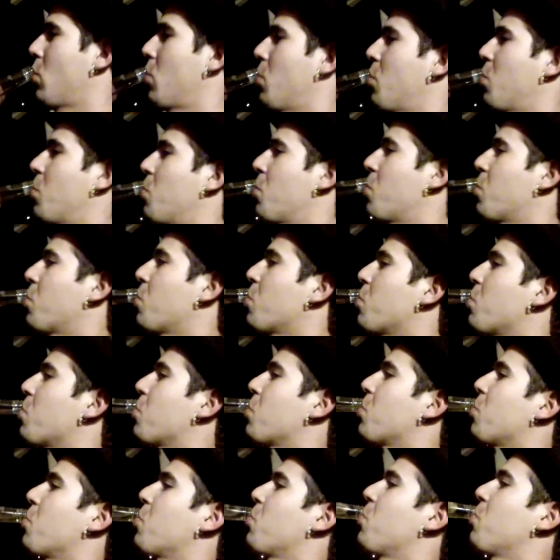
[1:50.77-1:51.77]
Tá aqui, ó,
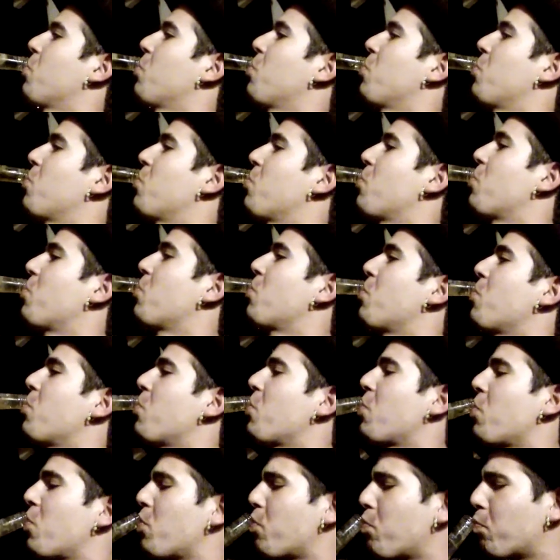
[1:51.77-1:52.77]
tomando uma coronita
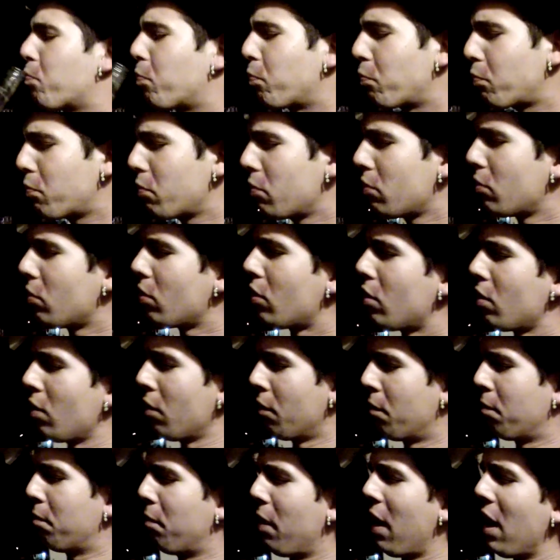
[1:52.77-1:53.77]
gelada. Fala aí, isso
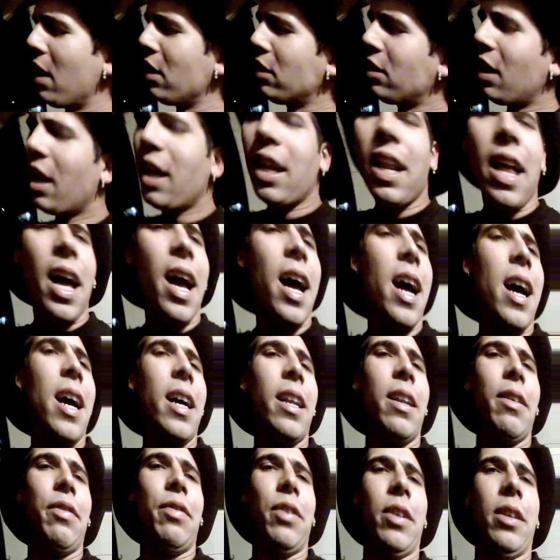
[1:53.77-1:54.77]
é cerveja.
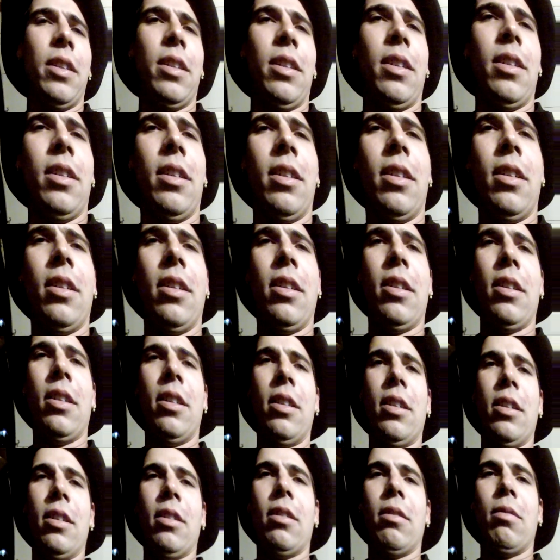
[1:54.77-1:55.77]
Isso é cerveja de
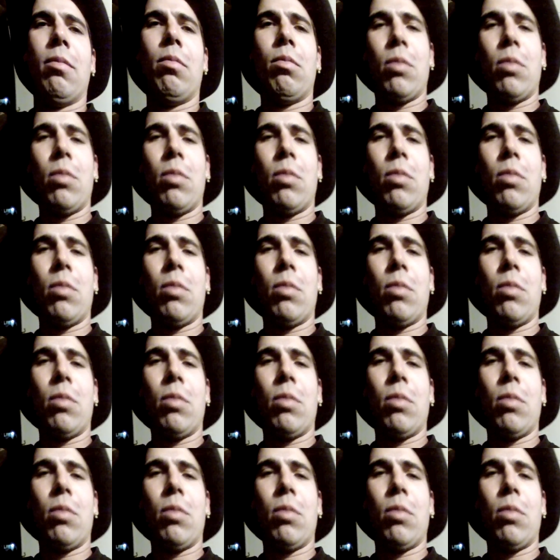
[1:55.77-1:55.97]
mexicano.